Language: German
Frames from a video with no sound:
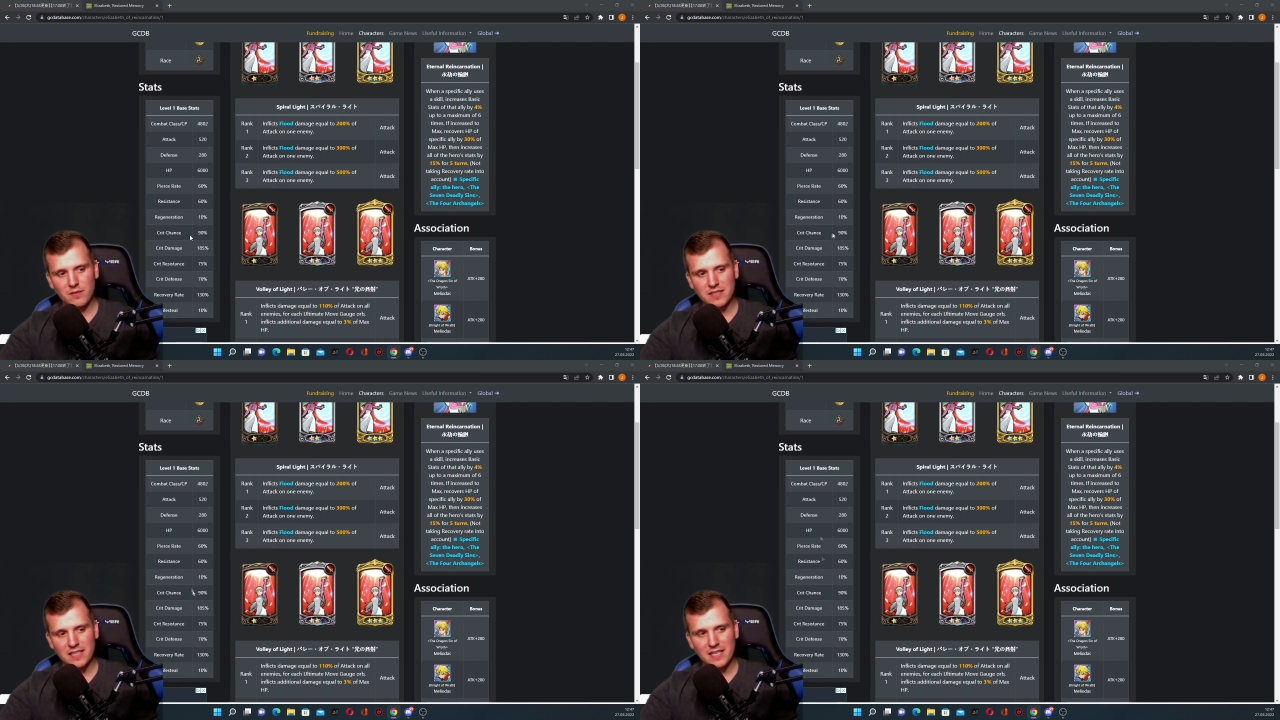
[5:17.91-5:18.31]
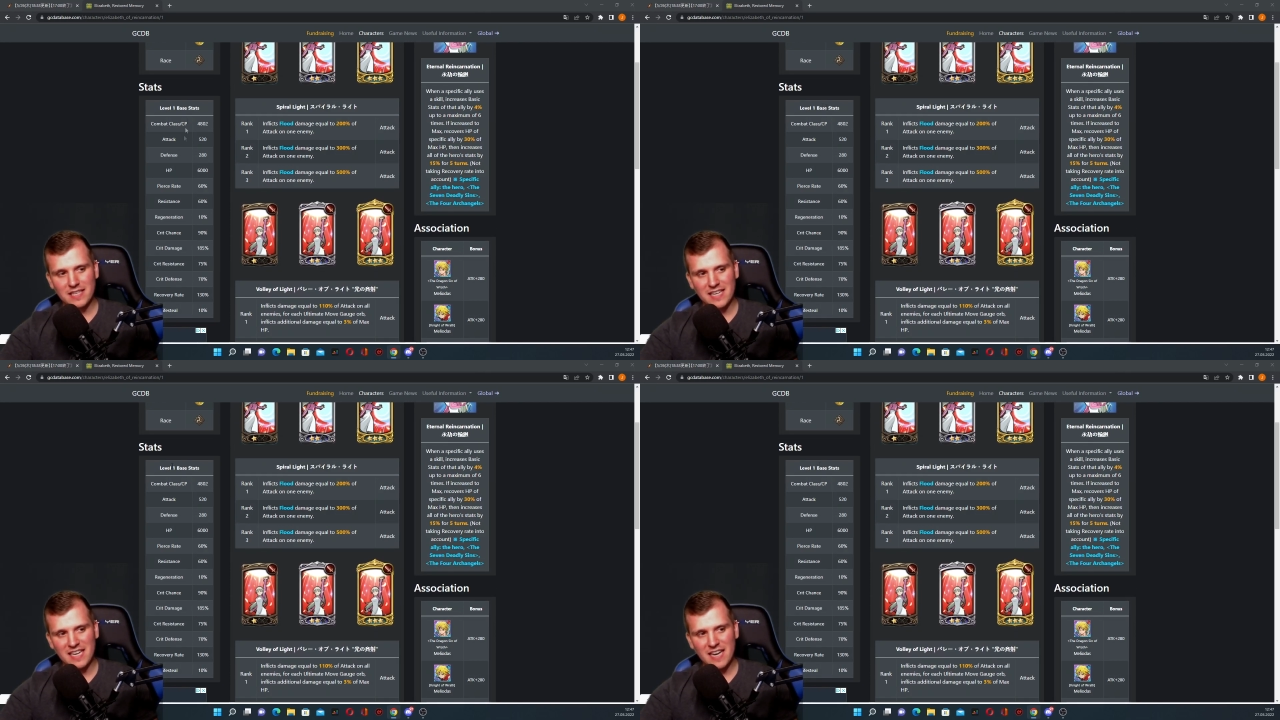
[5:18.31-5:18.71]
Wir sehen
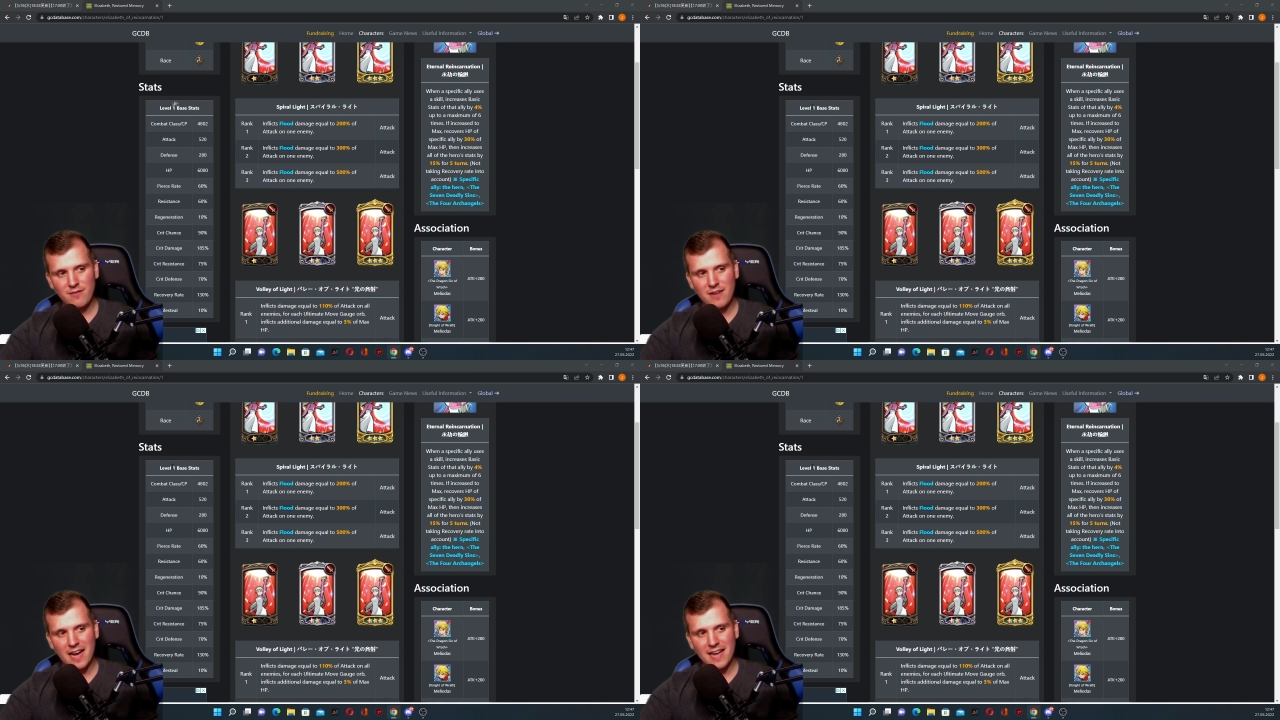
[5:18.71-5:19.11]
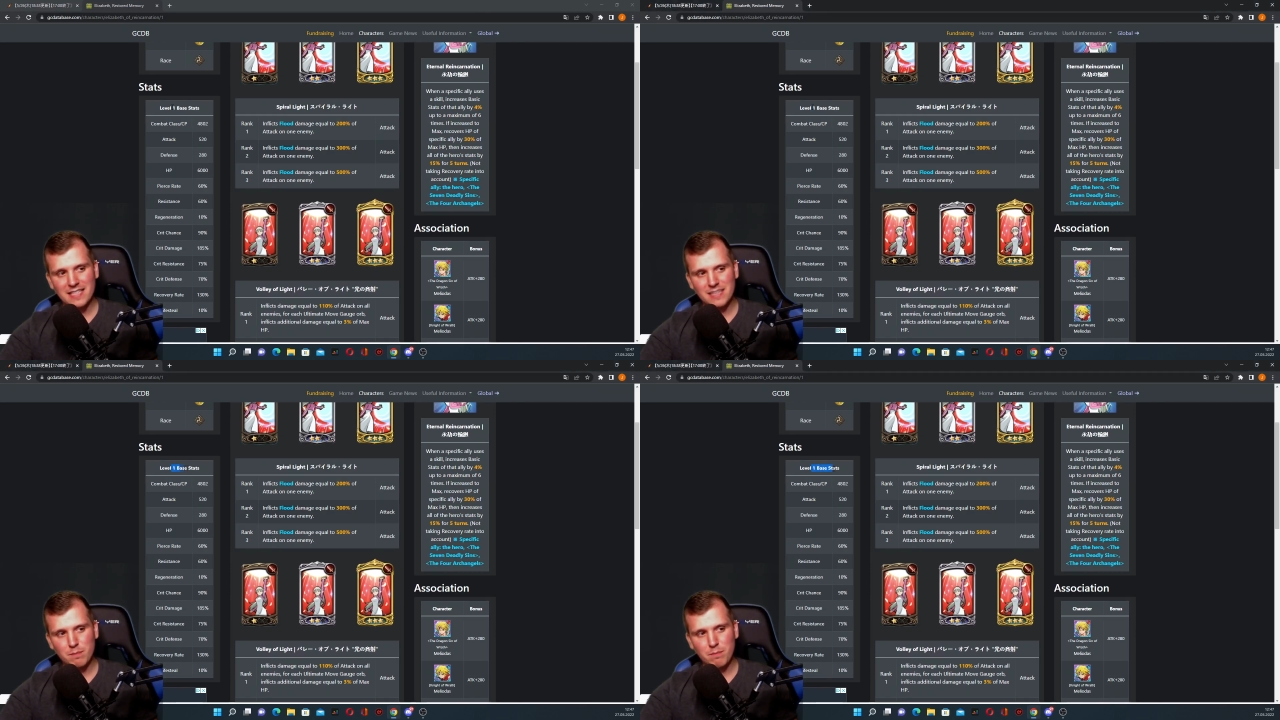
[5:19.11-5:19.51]
Level
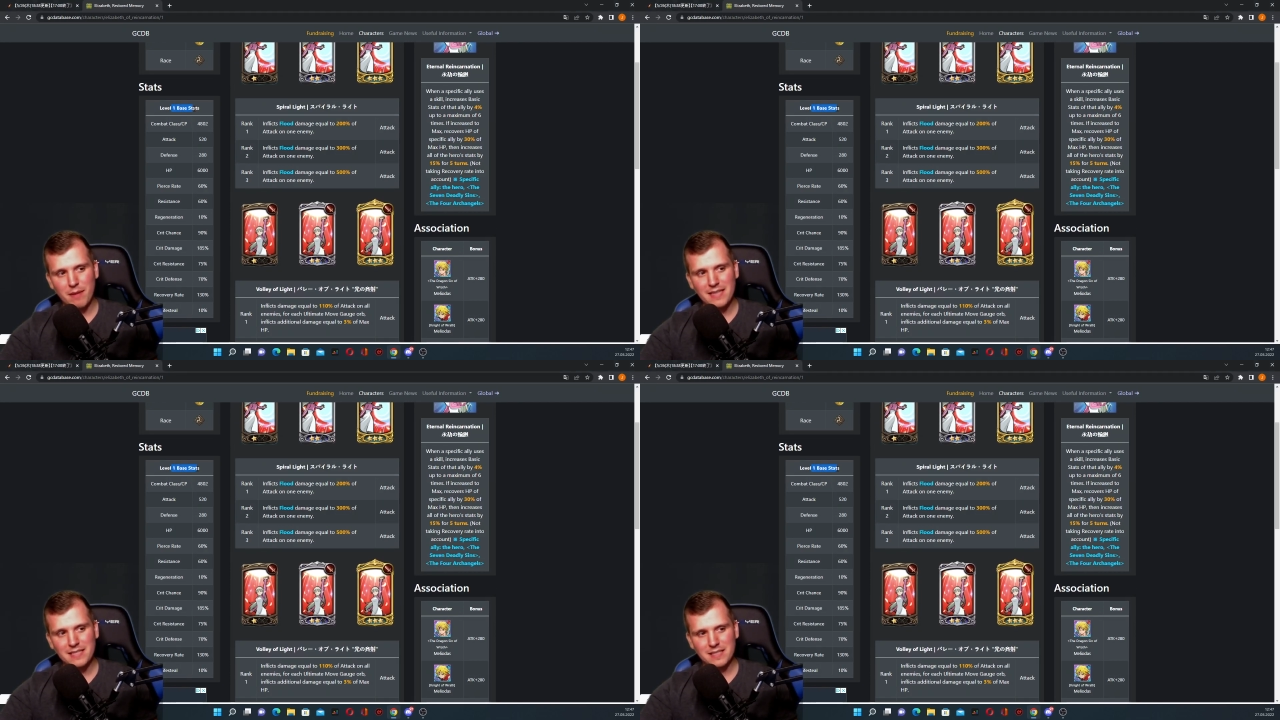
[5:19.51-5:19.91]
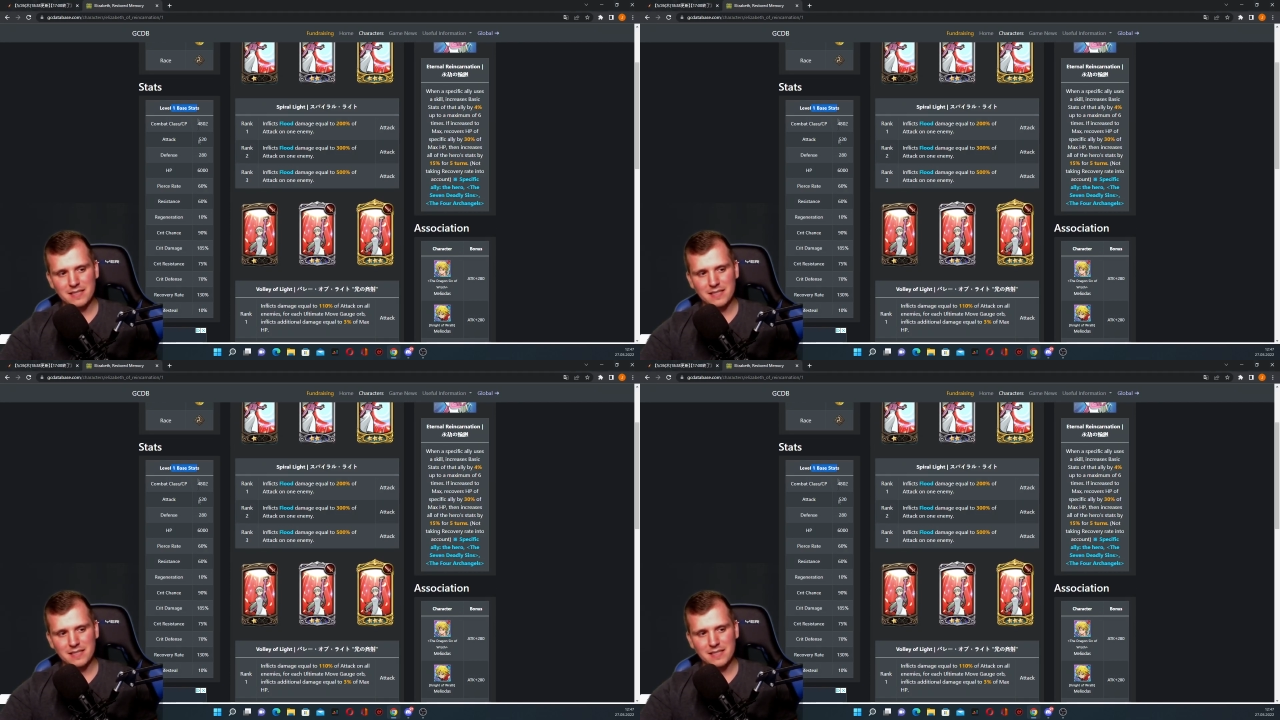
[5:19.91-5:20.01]
1 Base